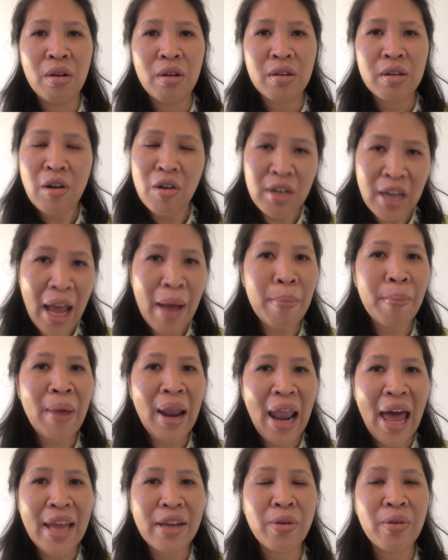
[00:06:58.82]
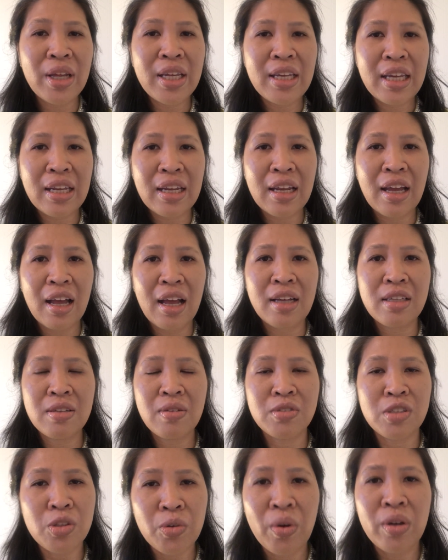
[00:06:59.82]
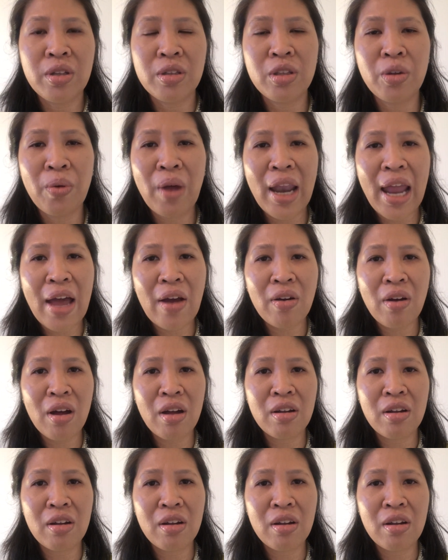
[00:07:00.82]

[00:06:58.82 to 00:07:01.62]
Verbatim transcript: เขาทำมาหลายธุรกิจค่ะส่วนตัวแล้วก็